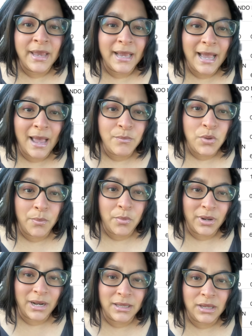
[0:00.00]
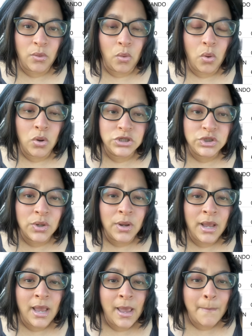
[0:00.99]
Cambio Democrático 8,
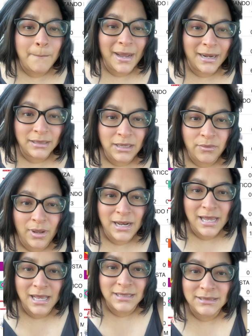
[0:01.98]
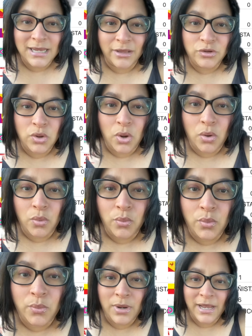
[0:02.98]
Partido Alianza dos
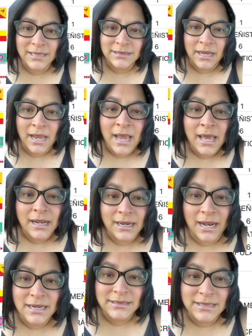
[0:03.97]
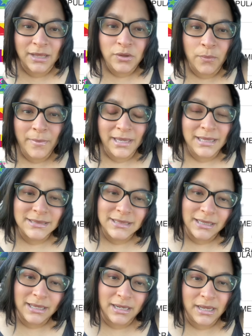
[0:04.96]
curules, realizando metas
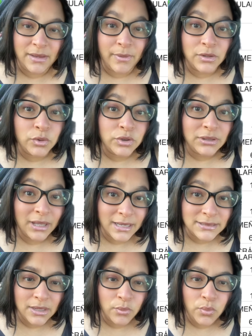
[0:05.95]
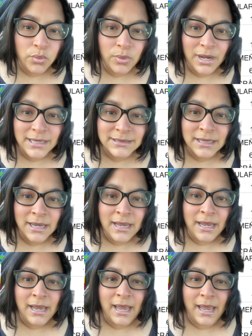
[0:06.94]
se estaría llevando 13 curules,
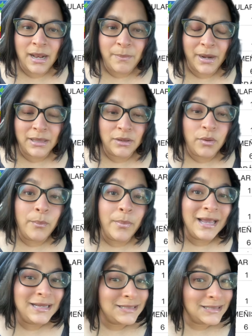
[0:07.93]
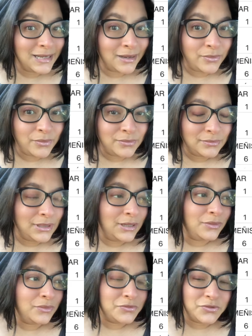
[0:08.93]
el Partido País cero
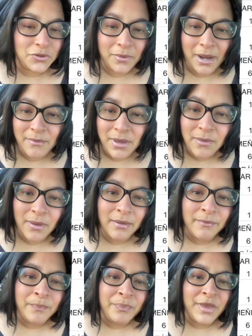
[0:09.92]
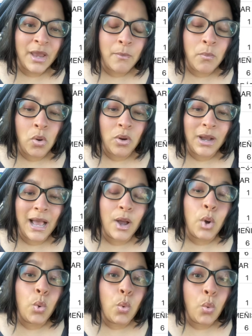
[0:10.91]
y no sobrevive,
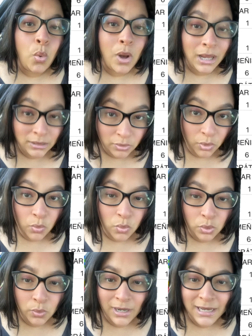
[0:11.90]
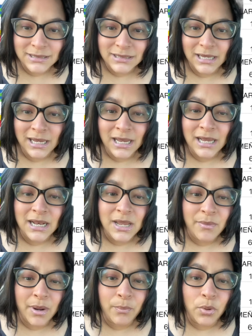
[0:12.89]
Moca cuatro curules y
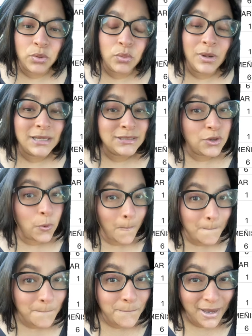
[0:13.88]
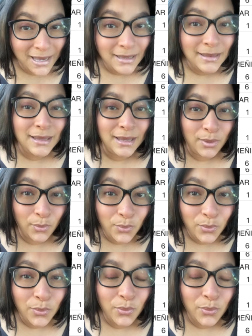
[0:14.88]
Libre Postulación 21